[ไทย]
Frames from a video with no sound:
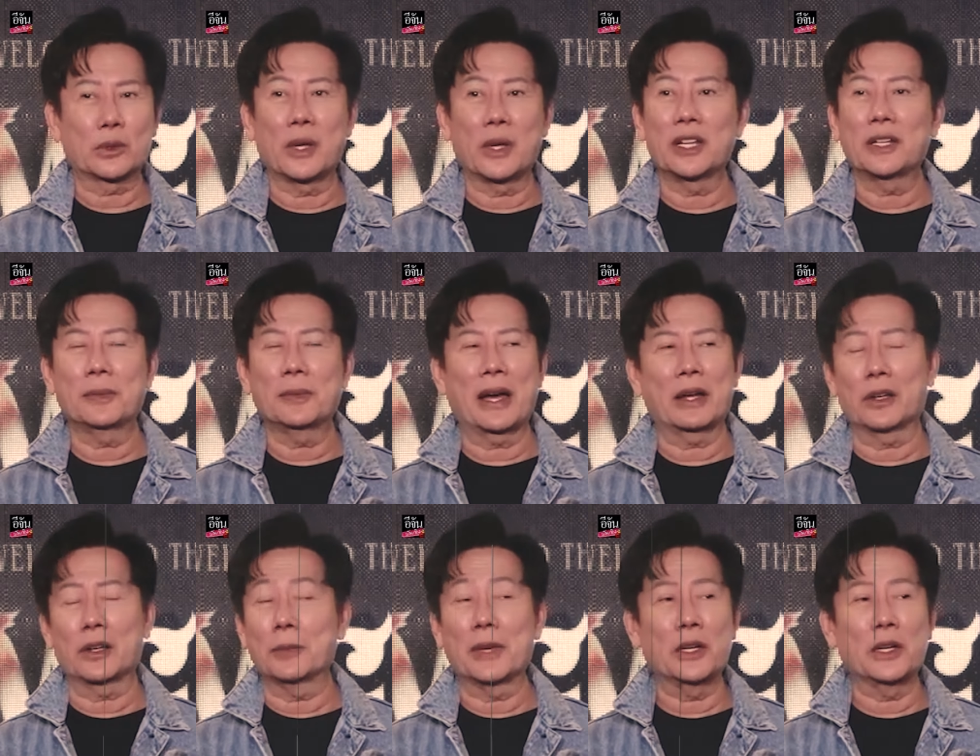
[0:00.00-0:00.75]
รวยหรือเปล่า
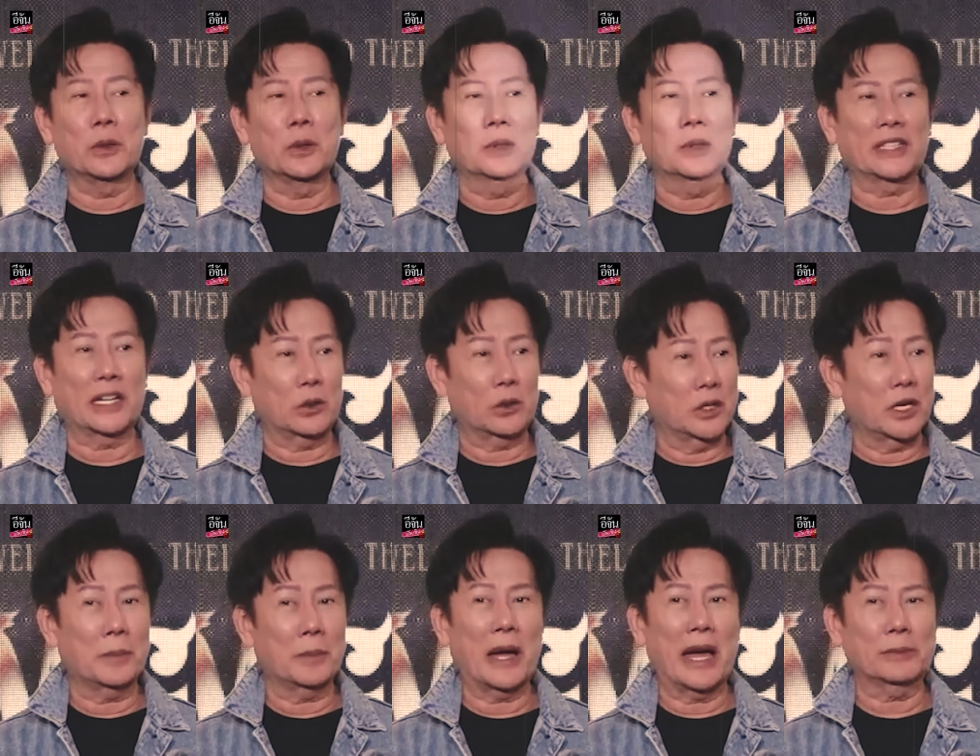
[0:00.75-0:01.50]
เราไม่รู้แต่คุ
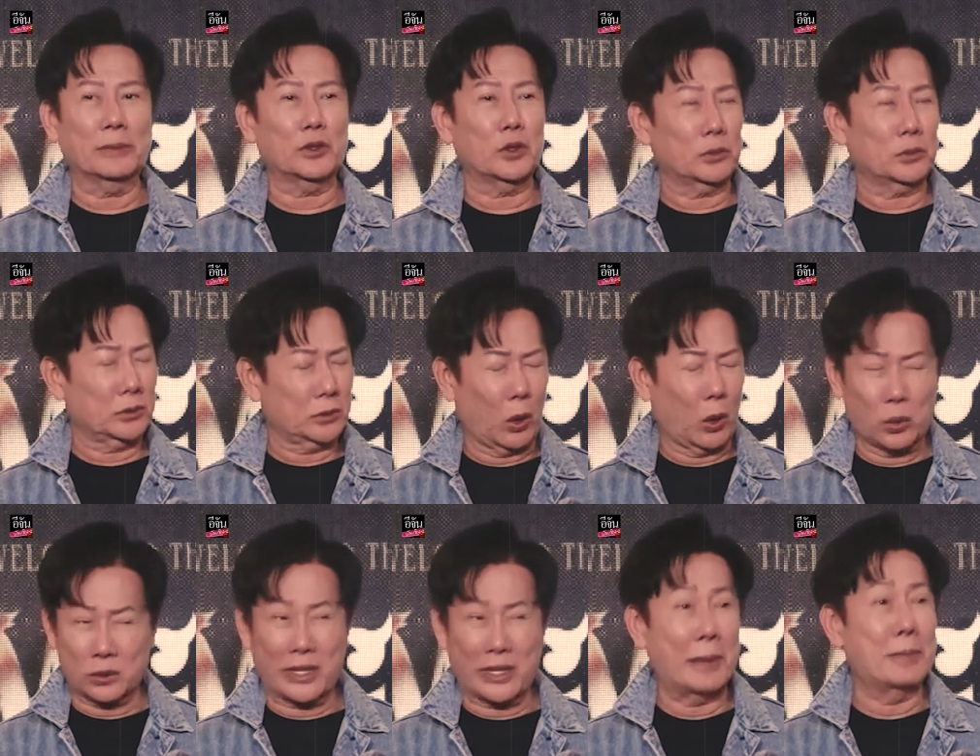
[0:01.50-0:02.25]
ณภาพต
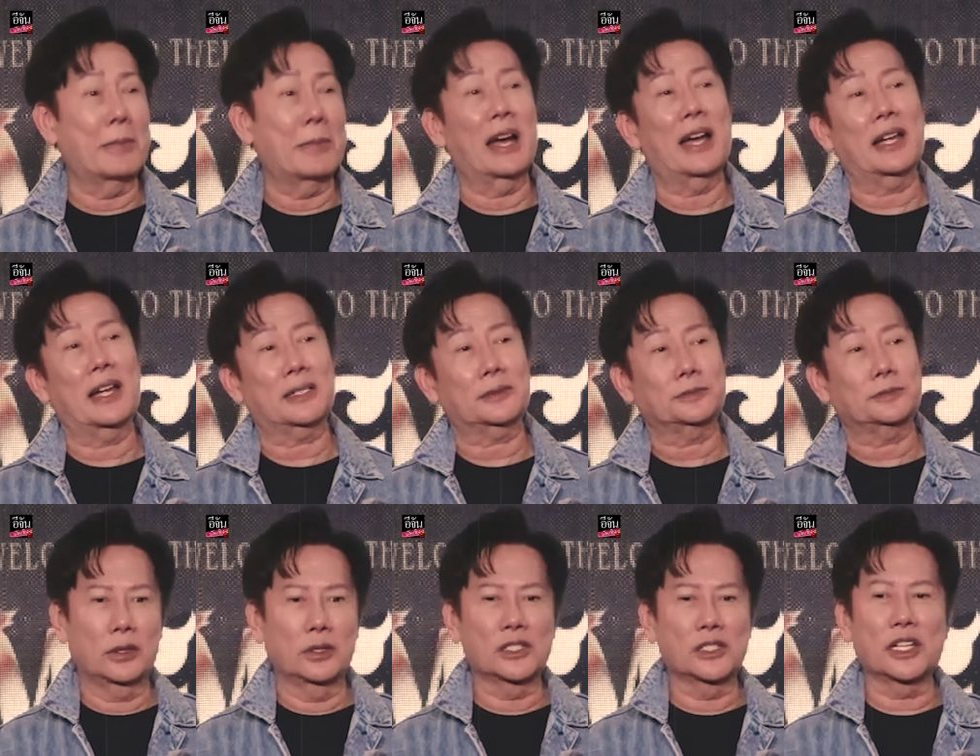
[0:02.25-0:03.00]
กต่ำมาก
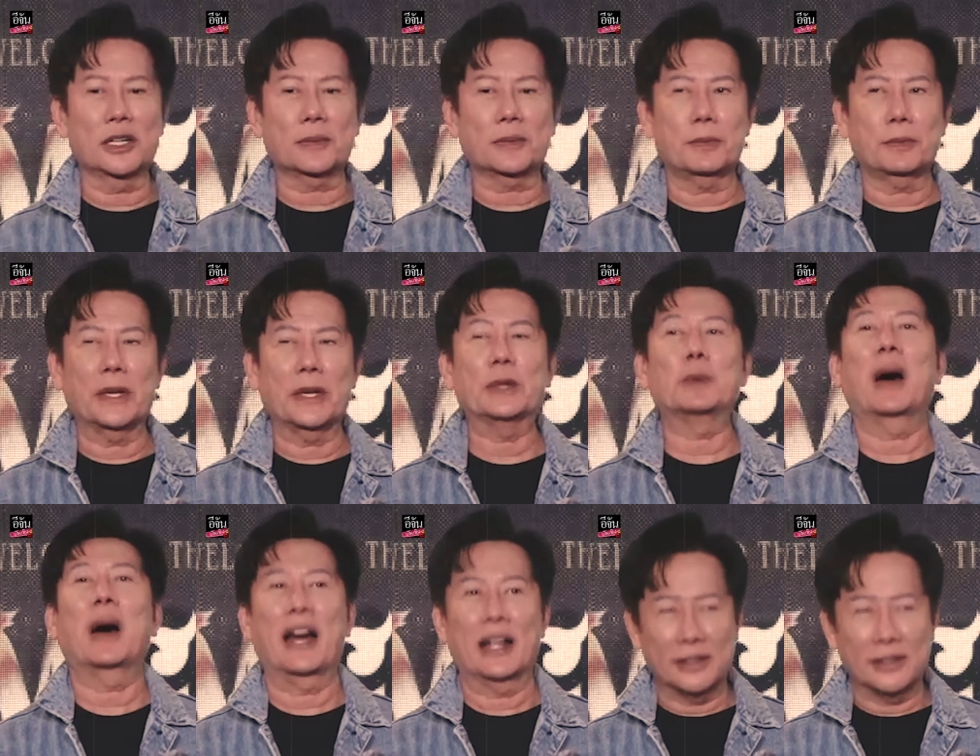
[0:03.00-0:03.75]
รู้สึกผิด
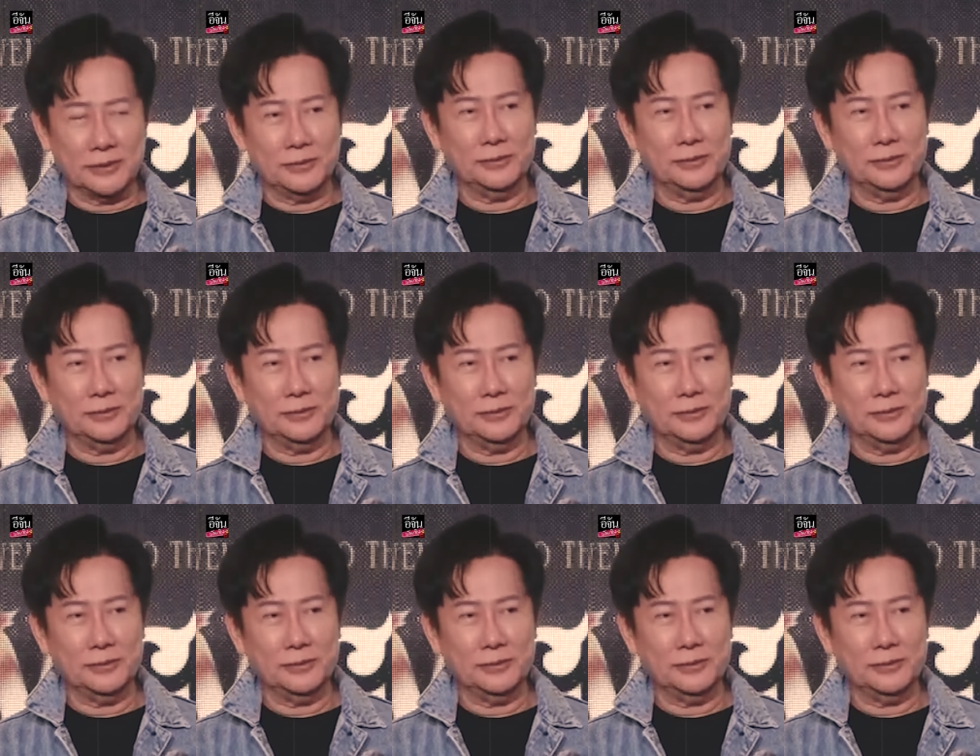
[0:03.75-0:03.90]
หวัง